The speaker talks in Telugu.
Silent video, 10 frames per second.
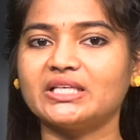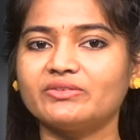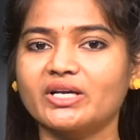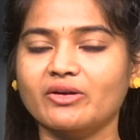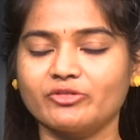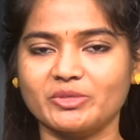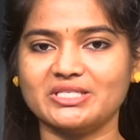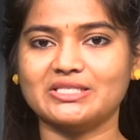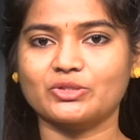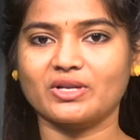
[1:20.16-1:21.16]
తీవ్రంగా
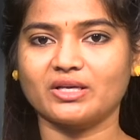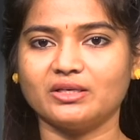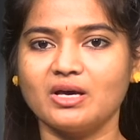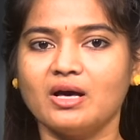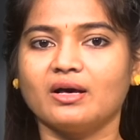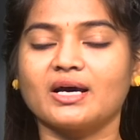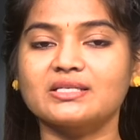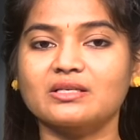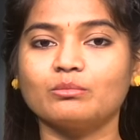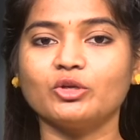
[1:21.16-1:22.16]
విమర్శిస్తున్నాయి
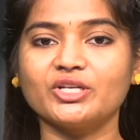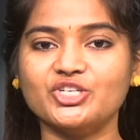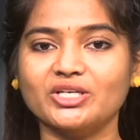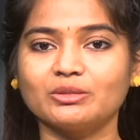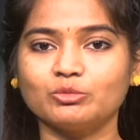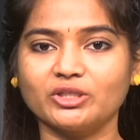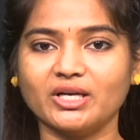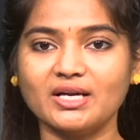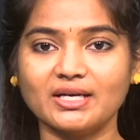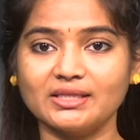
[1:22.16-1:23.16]
రాష్ట్రంలో నిషేధం
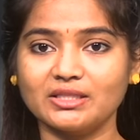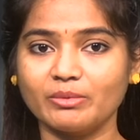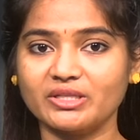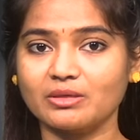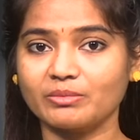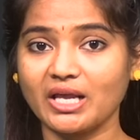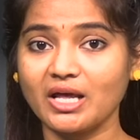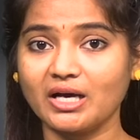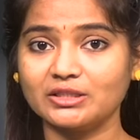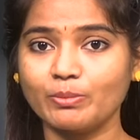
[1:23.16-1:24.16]
ఉండగా కల్తీ మద్యం
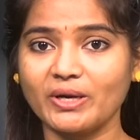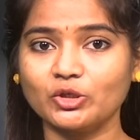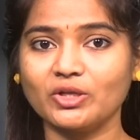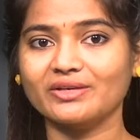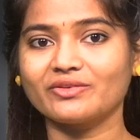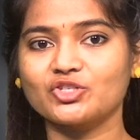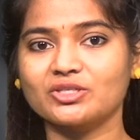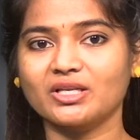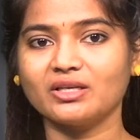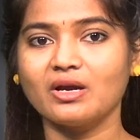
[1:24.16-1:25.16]
ఎలా అందుబాటులోకి
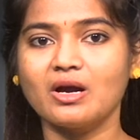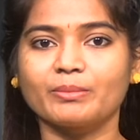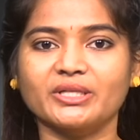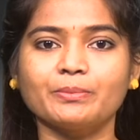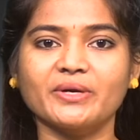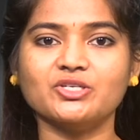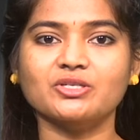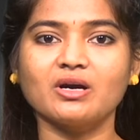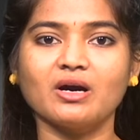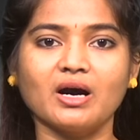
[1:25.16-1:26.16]
వచ్చిందని ప్రతిపక్ష
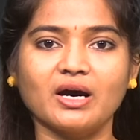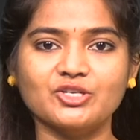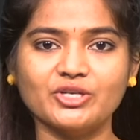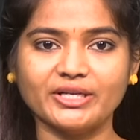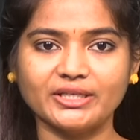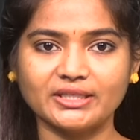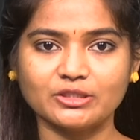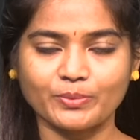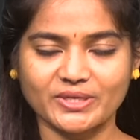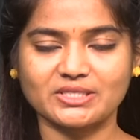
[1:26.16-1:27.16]
ఆర్జేడీ
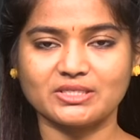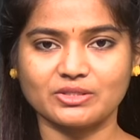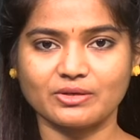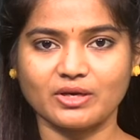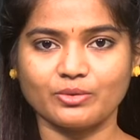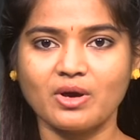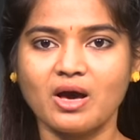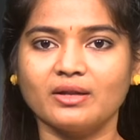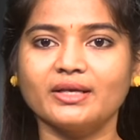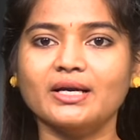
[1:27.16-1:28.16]
నేతలు ప్రశ్నిస్తున్నారు
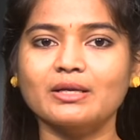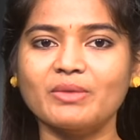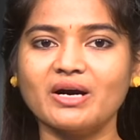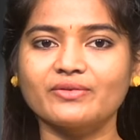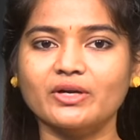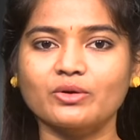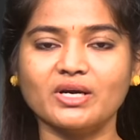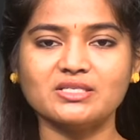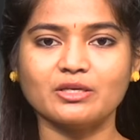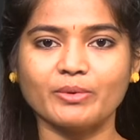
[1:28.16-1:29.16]
లిక్కర్ మాఫియాకు
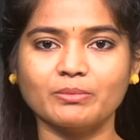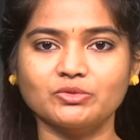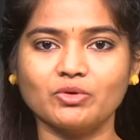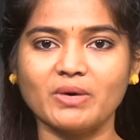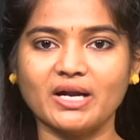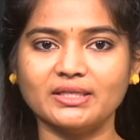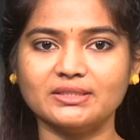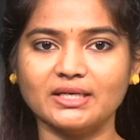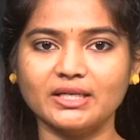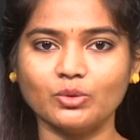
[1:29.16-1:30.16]
రాష్ట్ర ప్రభుత్వం
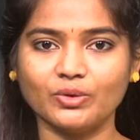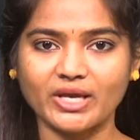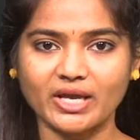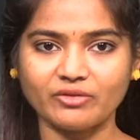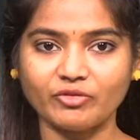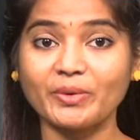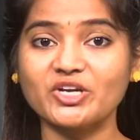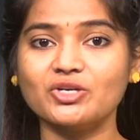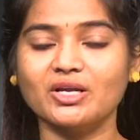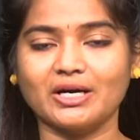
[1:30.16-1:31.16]
అండదండలు ఉన్నాయని
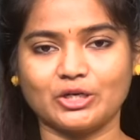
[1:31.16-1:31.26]
విపక్షాలు